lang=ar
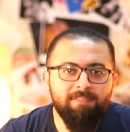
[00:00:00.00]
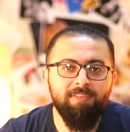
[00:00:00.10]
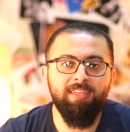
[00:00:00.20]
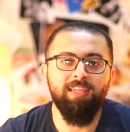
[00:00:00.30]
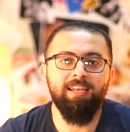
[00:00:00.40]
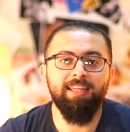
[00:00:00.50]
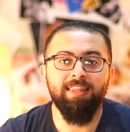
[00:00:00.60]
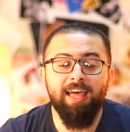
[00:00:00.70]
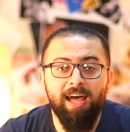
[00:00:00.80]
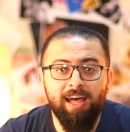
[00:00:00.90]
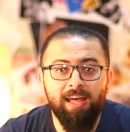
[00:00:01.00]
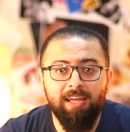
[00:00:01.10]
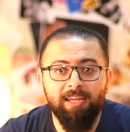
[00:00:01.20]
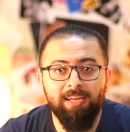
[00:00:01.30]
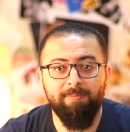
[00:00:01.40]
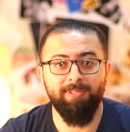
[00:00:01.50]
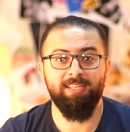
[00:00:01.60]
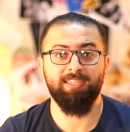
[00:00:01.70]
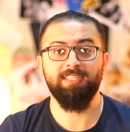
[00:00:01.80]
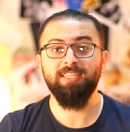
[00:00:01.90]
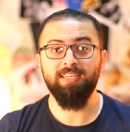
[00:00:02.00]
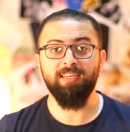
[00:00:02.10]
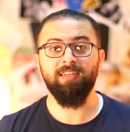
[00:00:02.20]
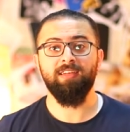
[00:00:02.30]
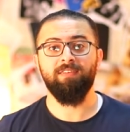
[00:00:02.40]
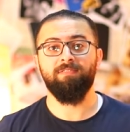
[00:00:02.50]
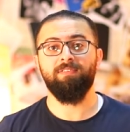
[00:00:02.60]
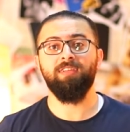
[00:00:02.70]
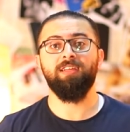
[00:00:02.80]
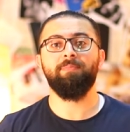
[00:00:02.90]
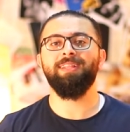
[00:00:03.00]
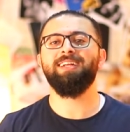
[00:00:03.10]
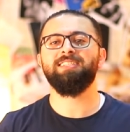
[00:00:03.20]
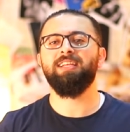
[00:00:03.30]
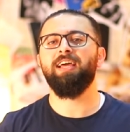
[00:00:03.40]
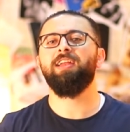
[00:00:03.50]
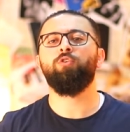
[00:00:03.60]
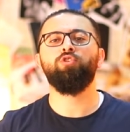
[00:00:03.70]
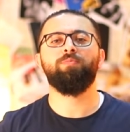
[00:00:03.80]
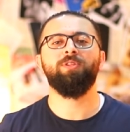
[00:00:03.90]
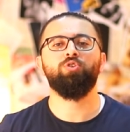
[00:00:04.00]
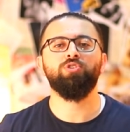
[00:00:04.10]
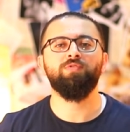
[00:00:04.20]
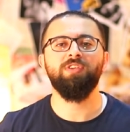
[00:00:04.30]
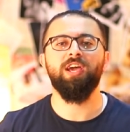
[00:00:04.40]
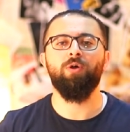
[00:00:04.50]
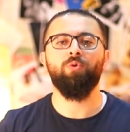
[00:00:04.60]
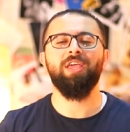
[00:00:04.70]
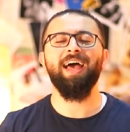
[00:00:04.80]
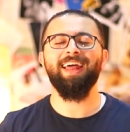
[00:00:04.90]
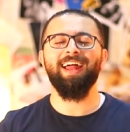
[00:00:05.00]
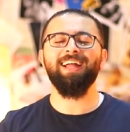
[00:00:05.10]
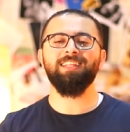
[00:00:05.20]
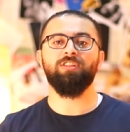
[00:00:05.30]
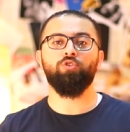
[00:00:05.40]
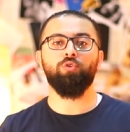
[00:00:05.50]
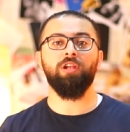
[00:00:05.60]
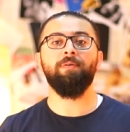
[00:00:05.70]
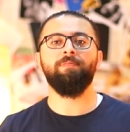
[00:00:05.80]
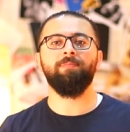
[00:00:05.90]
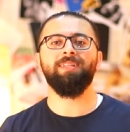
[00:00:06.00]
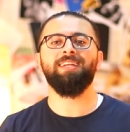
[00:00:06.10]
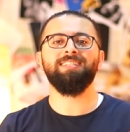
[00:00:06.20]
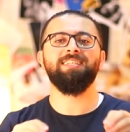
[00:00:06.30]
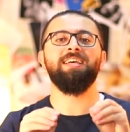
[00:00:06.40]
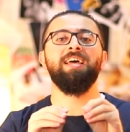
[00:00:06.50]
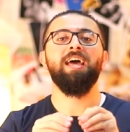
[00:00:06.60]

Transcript: في الاذاعة المدرسية في المدرسة اللي أنا كنت بدرس فيها وكان عدد الطلاب في المدرسة